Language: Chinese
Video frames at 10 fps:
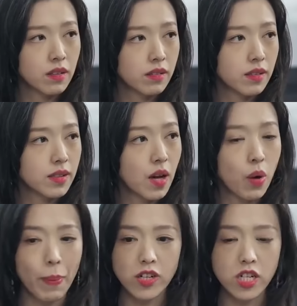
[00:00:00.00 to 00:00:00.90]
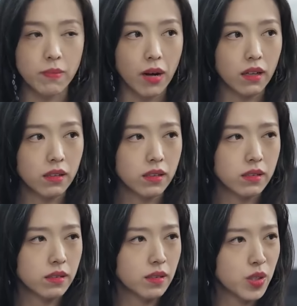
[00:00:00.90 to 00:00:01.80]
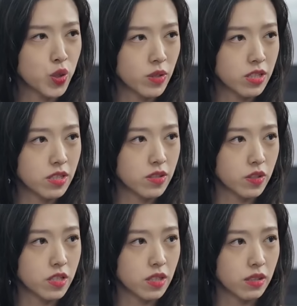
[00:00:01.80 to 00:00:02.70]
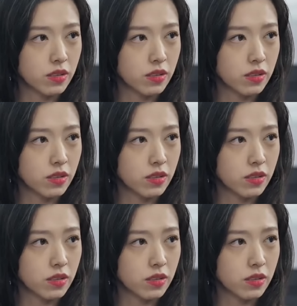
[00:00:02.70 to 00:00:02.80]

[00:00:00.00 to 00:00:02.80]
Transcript: 你当我爸是什么？你说是就是。